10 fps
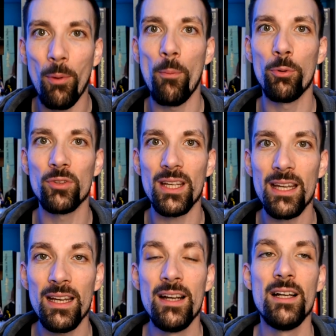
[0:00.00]
a
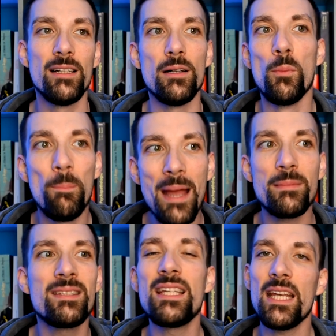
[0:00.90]
proposée, euh,
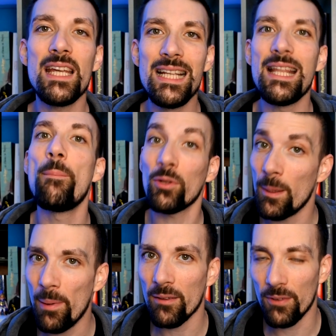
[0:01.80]
même s'ils
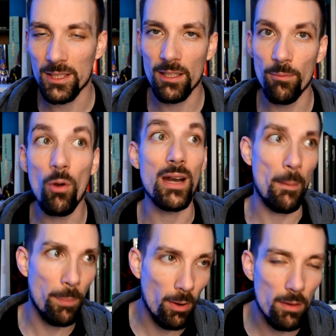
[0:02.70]
n'apportaient pas effectivement la
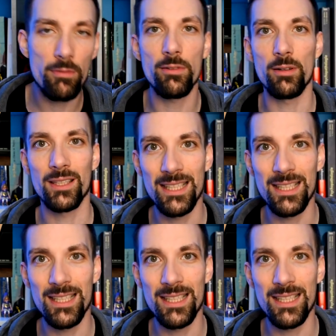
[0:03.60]
preuve